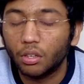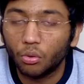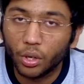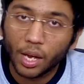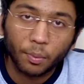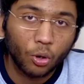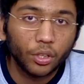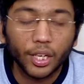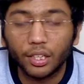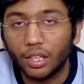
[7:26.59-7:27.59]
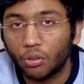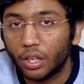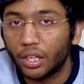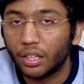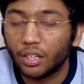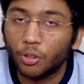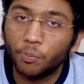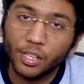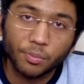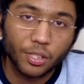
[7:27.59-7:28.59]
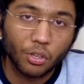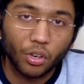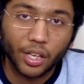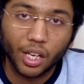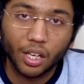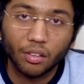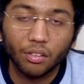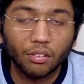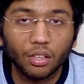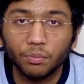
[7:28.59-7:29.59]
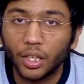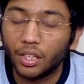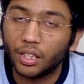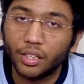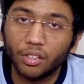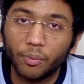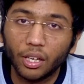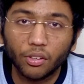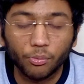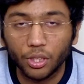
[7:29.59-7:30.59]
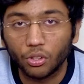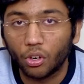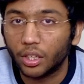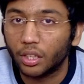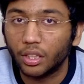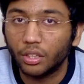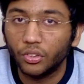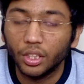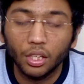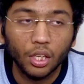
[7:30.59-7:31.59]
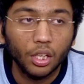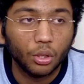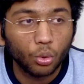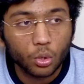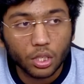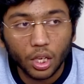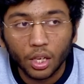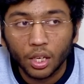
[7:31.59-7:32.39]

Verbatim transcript: कोई आपका कॉन्टैक्ट है या कोई क्रिएटर है तो प्लीज़ मेरे से कॉन्टैक्ट करें जिससे हम तेरह तारीख से पहले सब चीज़ सॉर्ट कर दें अच्छी दूसरी